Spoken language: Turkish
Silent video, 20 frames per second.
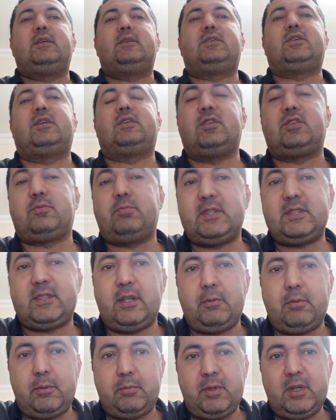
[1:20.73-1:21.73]
çatışma
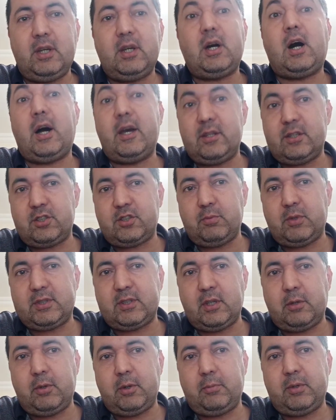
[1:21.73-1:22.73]
sebebi, ayrışma
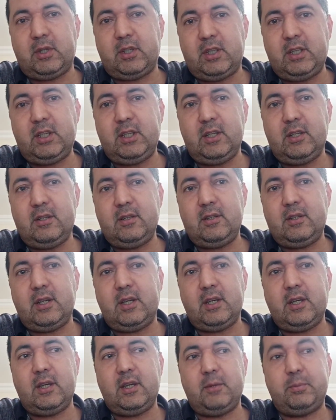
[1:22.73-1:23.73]
sebebi değil,
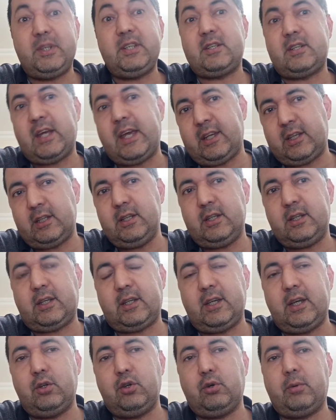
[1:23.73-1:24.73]
e, bir
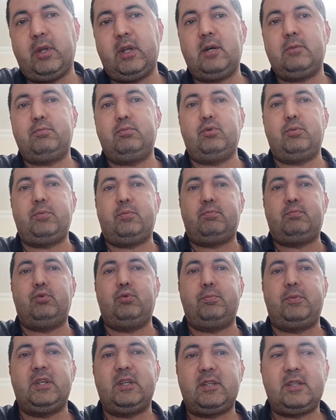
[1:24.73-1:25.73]
renklilik geliyor bana. Bu,
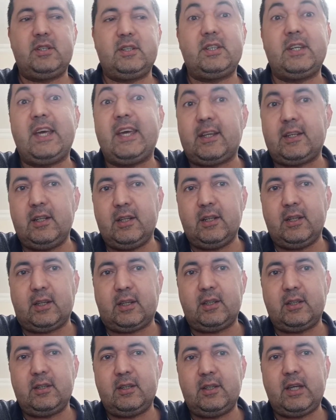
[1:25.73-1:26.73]
bu bir
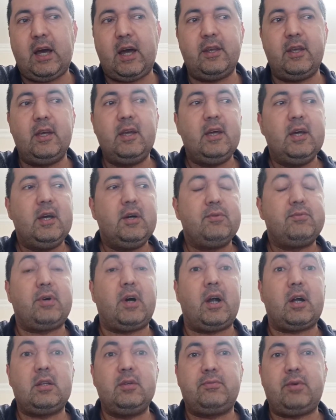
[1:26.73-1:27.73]
renklilik. Yani
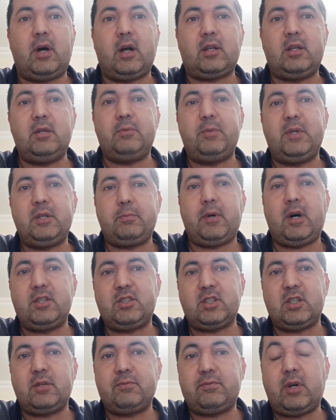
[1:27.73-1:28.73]
farklı farklı bir
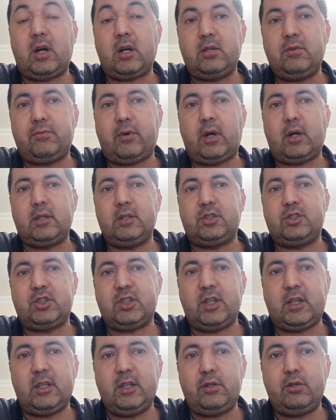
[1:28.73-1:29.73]
bahçede farklı farklı
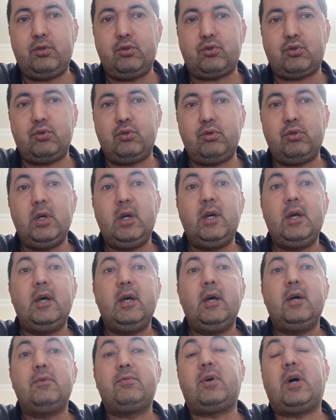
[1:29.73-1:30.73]
çiçekleri düşünün.
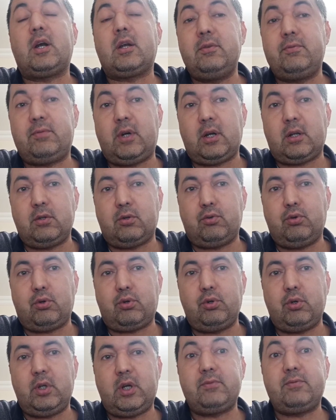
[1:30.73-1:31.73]
Farklı farklı
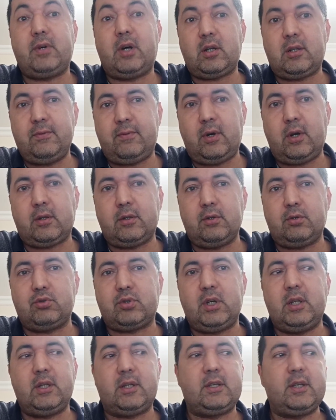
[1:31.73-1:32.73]
kokuyorlar, farklı farklı
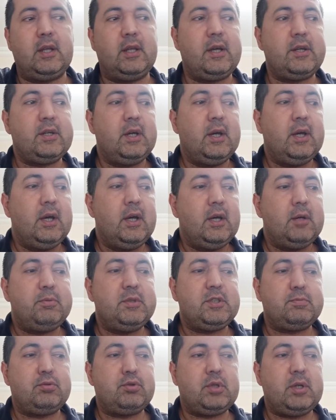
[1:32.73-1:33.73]
güzellikteler.
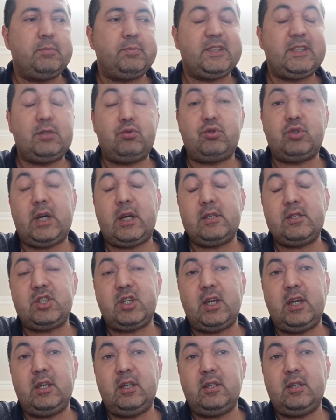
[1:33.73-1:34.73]
Biz burada bize düşen
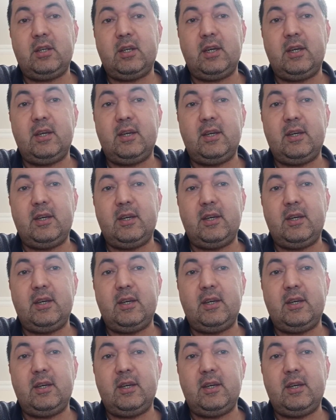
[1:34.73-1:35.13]
şey, e,